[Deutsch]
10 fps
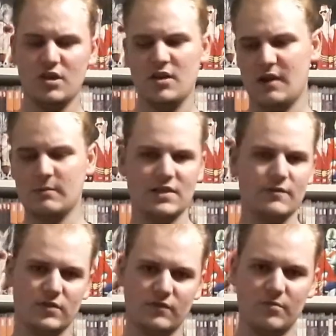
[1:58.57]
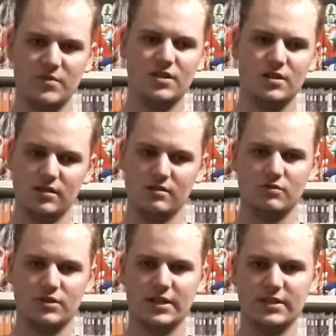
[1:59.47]
wir haben jetzt einfach eine Familie, hier so ein
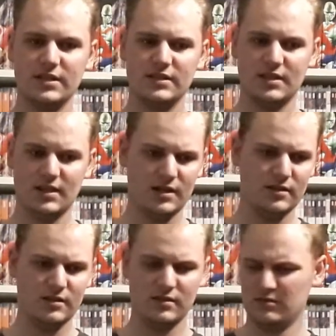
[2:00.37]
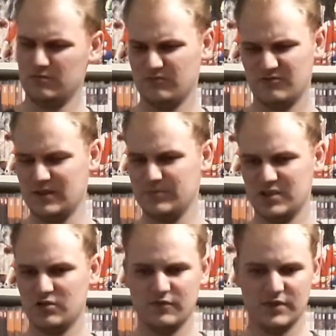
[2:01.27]
kleines Dings, der eine verliebt sich
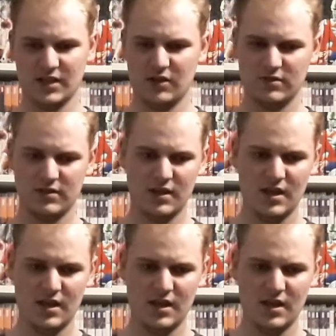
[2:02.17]
irgendwie in die Haus,